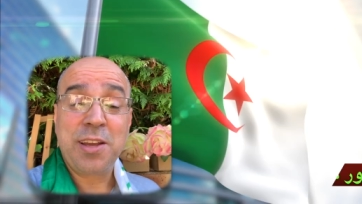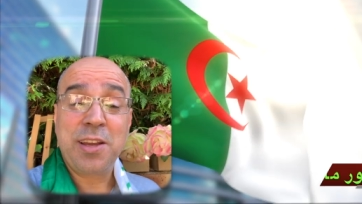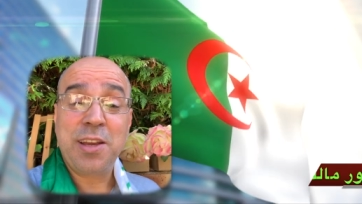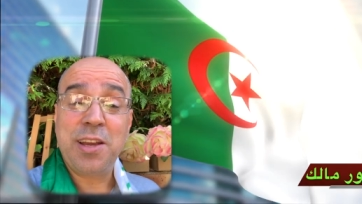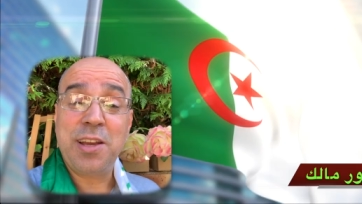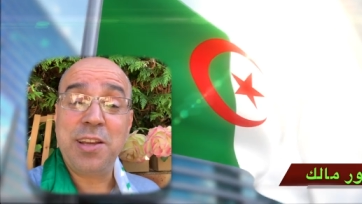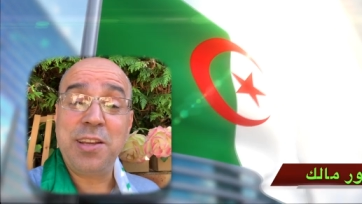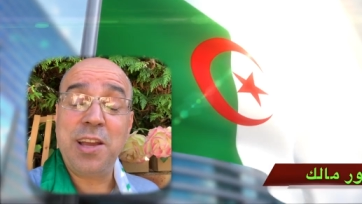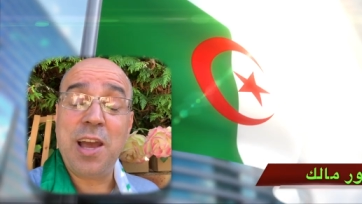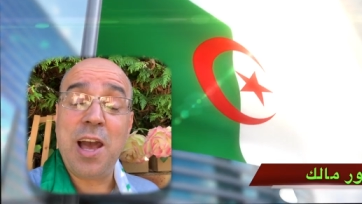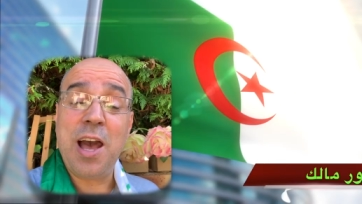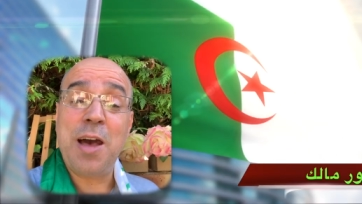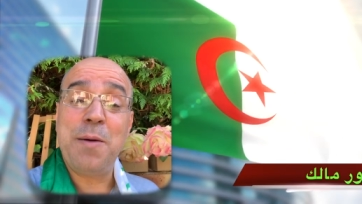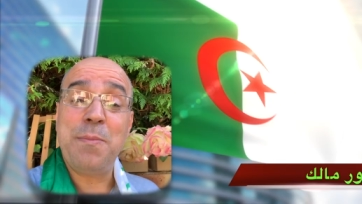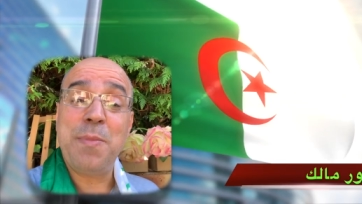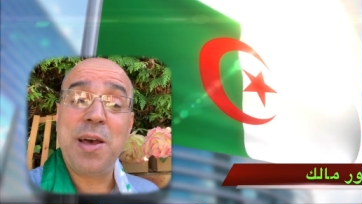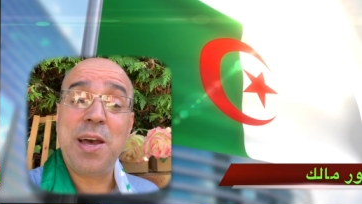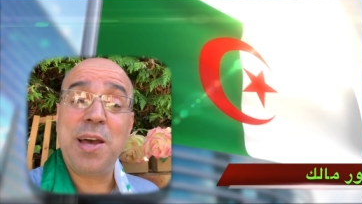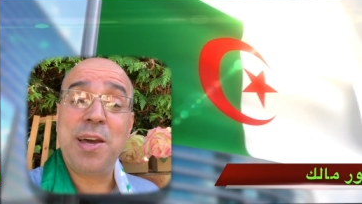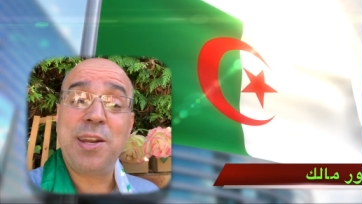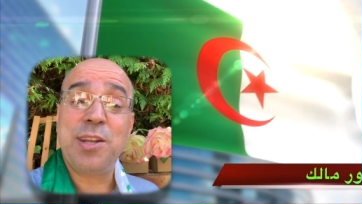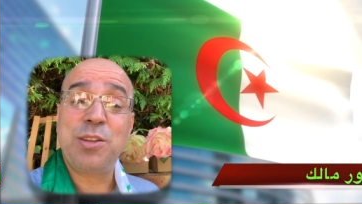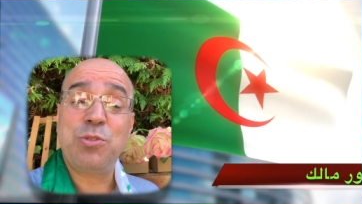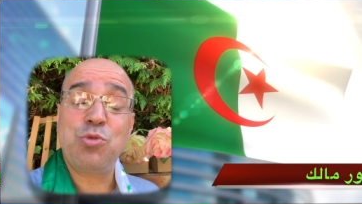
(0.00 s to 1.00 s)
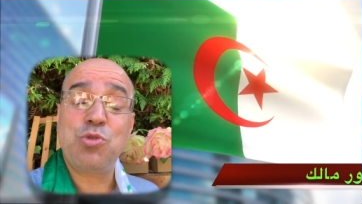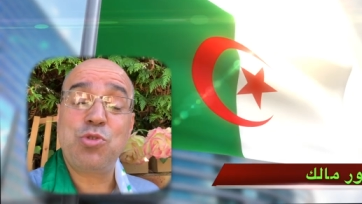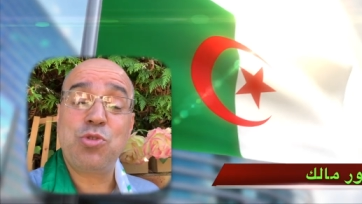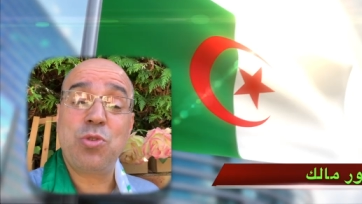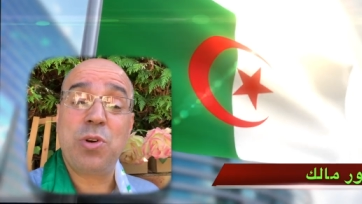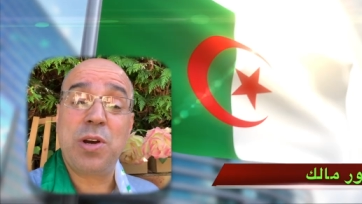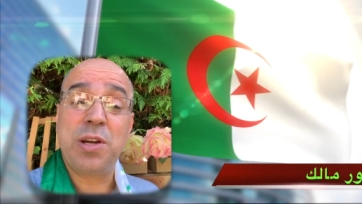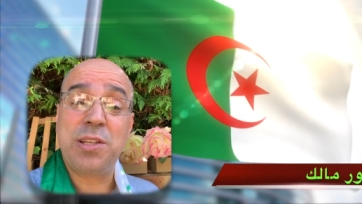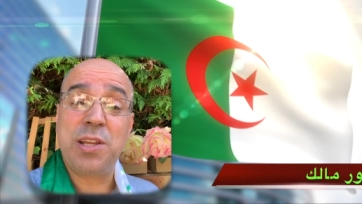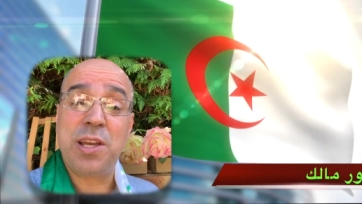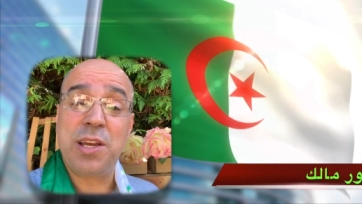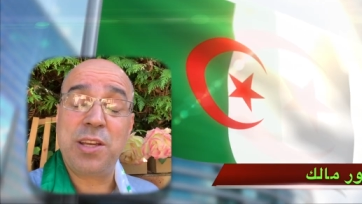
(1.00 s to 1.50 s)
هي أمانة
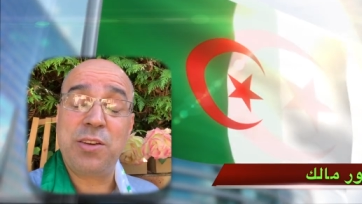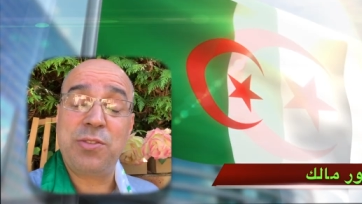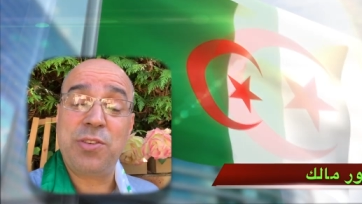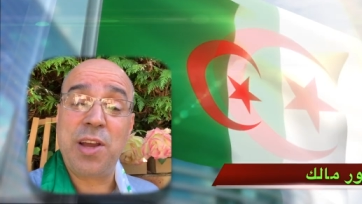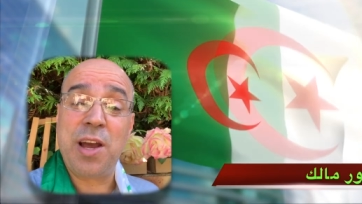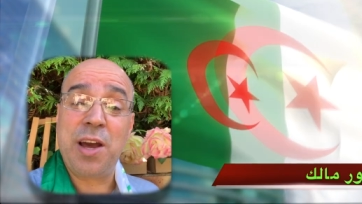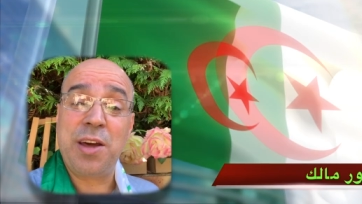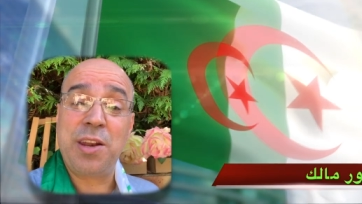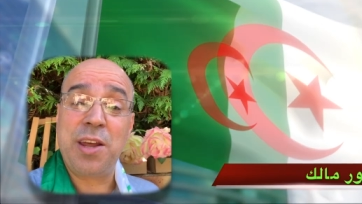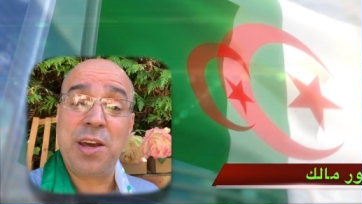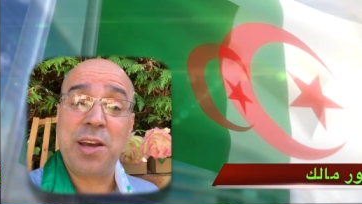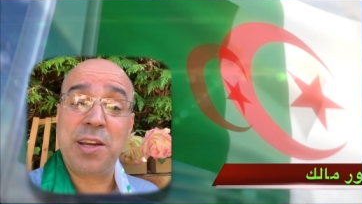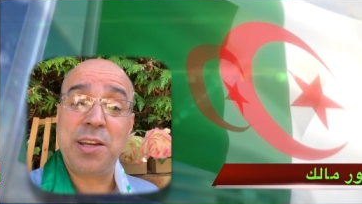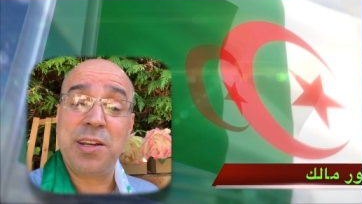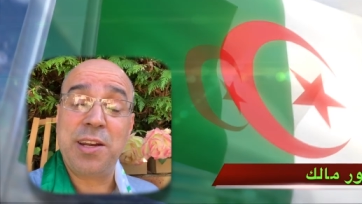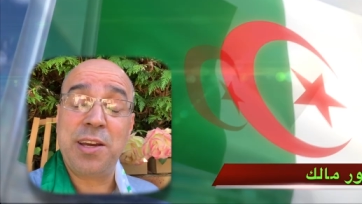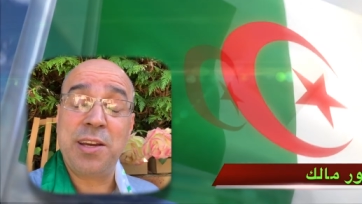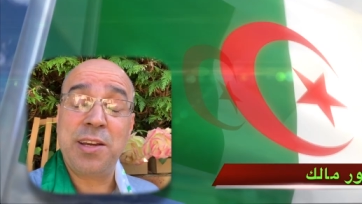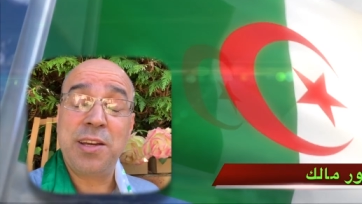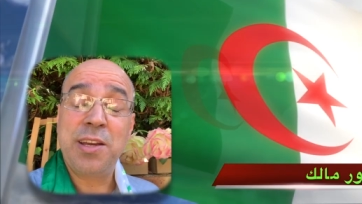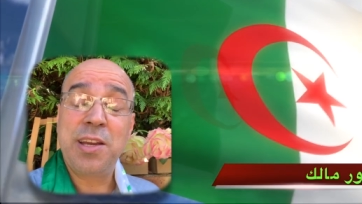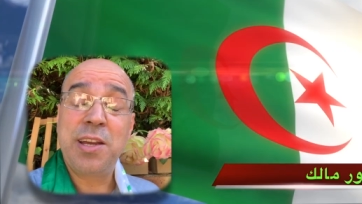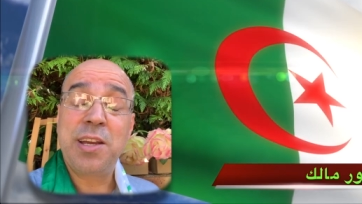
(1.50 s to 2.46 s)
الشهداء في أعناقنا